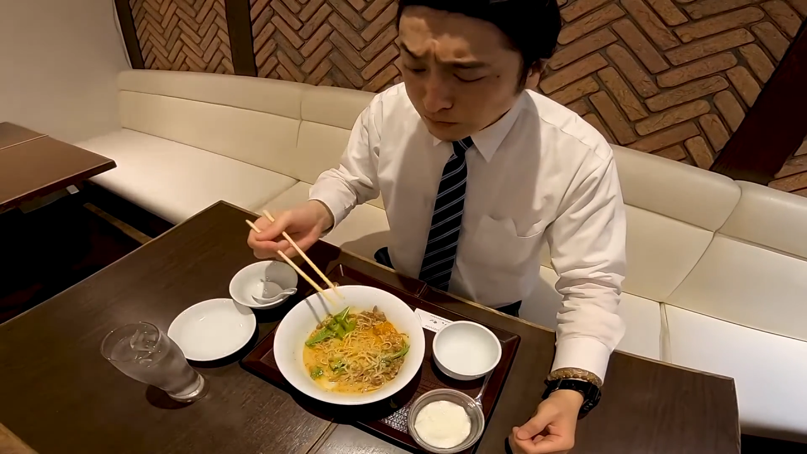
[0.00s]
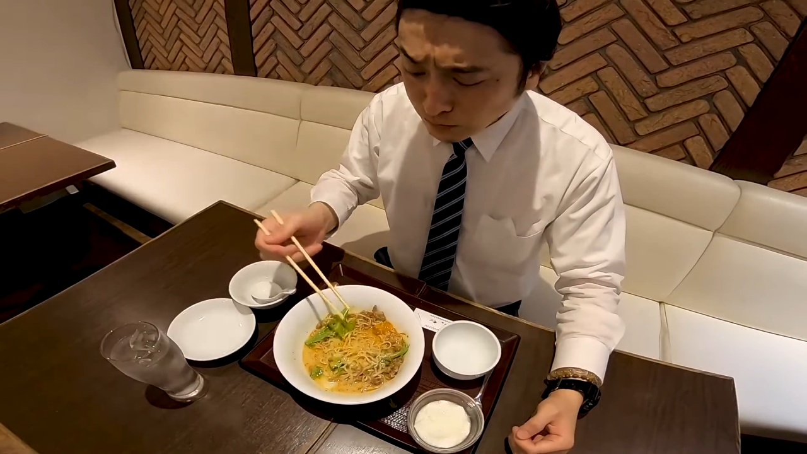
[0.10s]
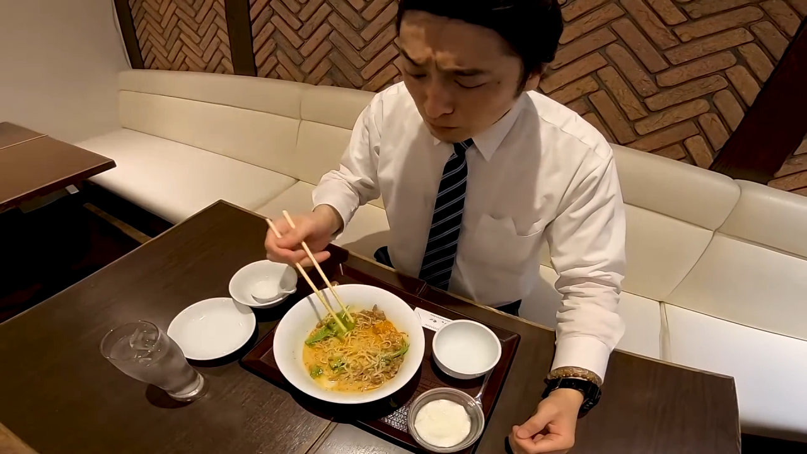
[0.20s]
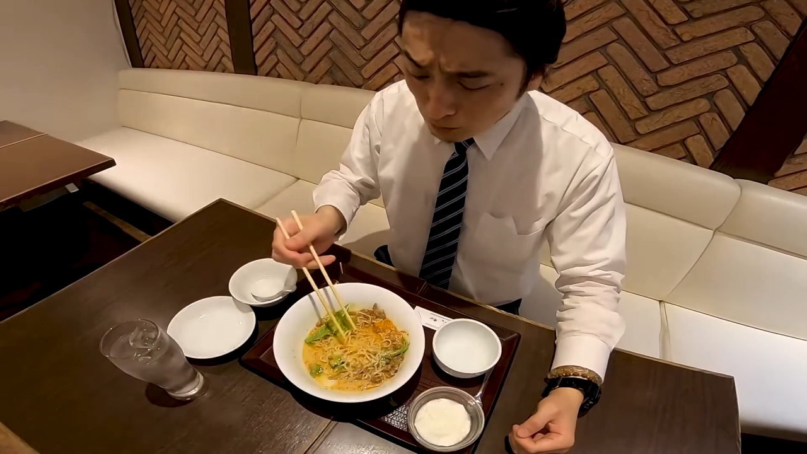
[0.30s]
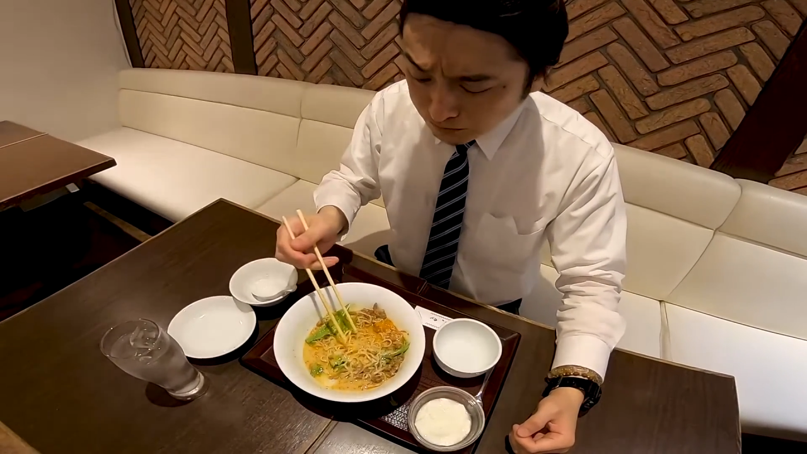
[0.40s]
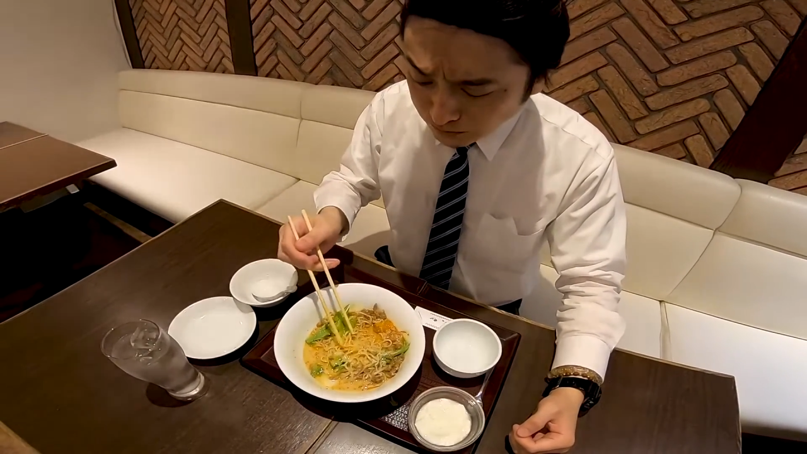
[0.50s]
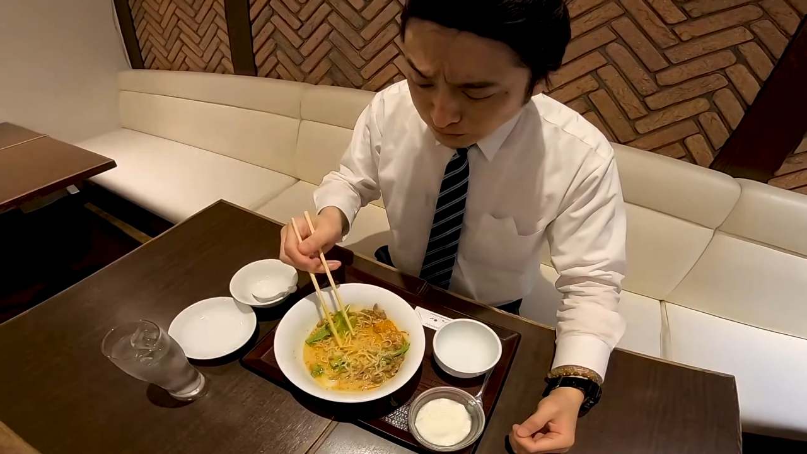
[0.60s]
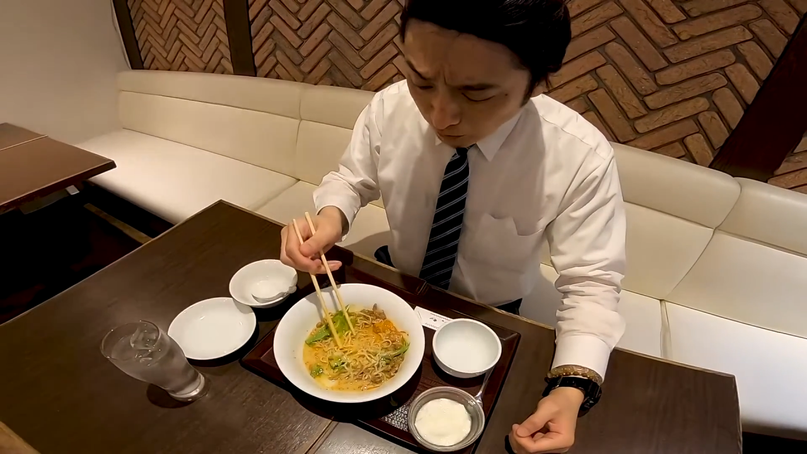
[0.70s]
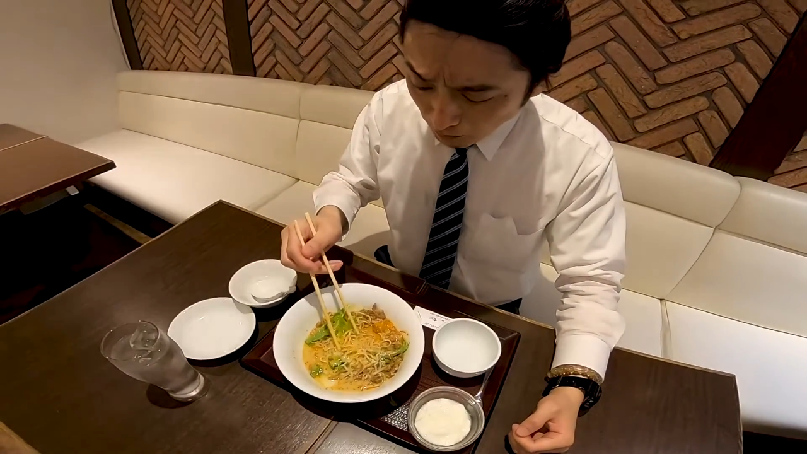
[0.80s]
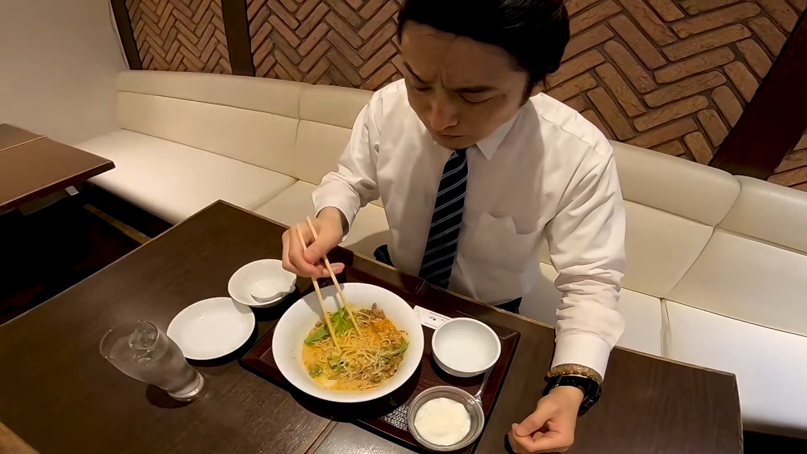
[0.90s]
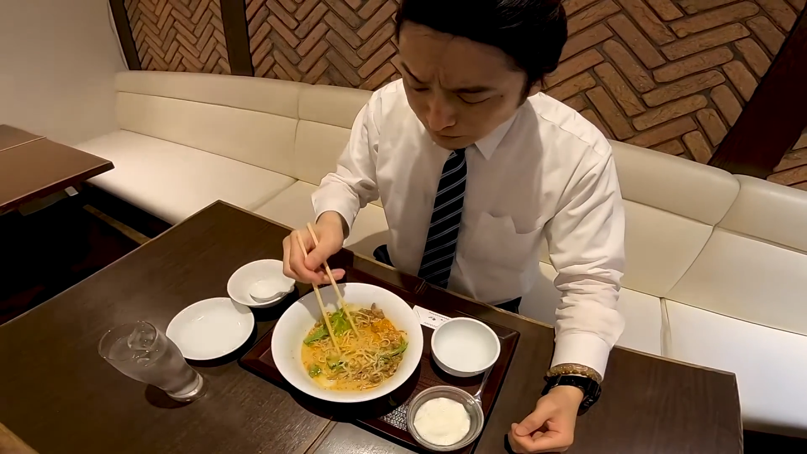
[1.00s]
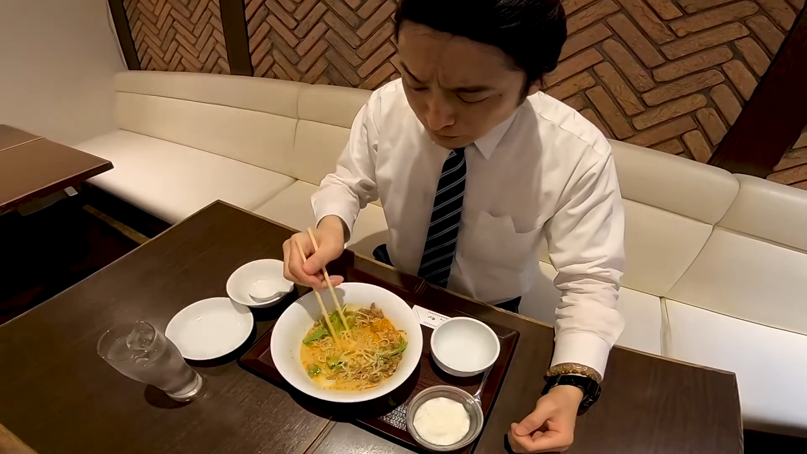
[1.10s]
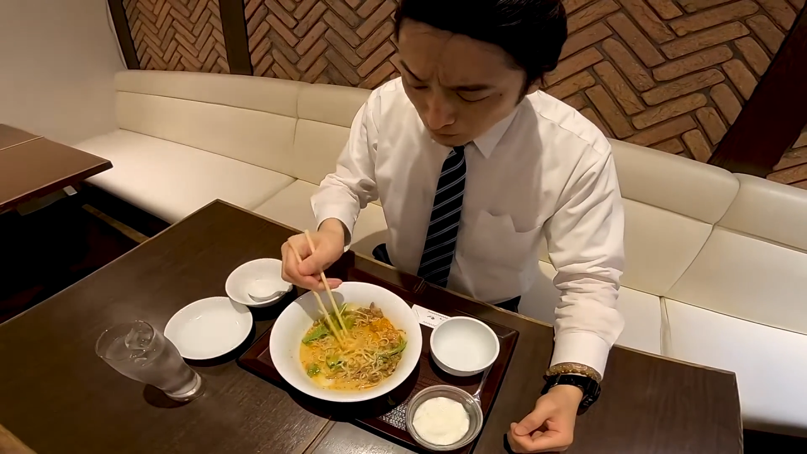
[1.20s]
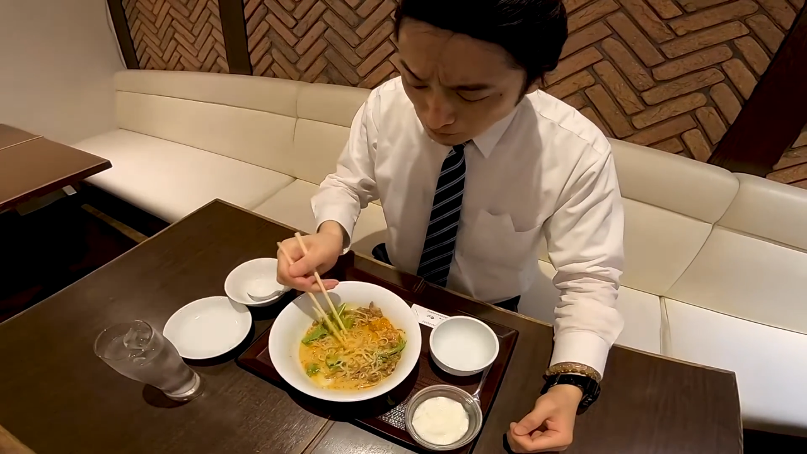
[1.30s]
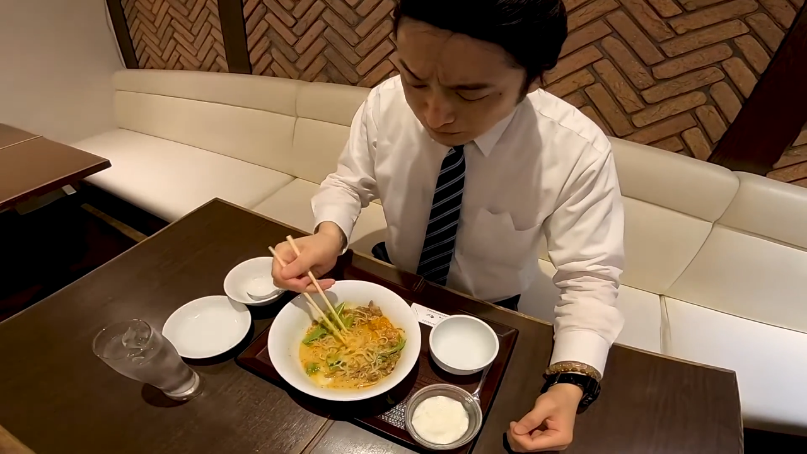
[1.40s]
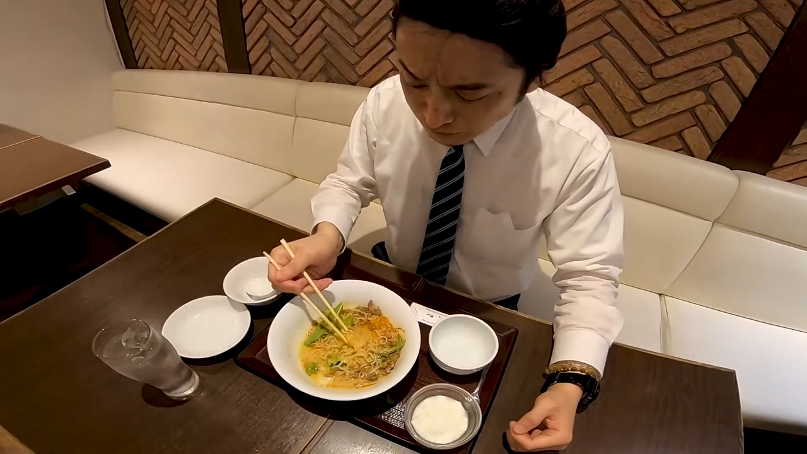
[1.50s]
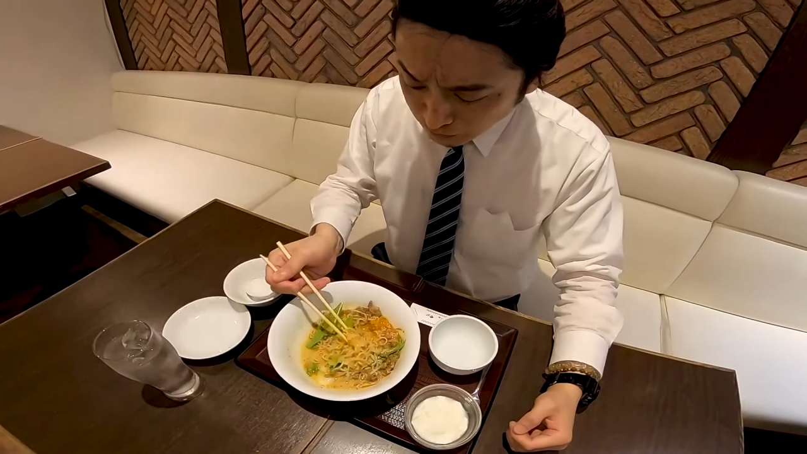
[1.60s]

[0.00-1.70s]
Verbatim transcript: こういうの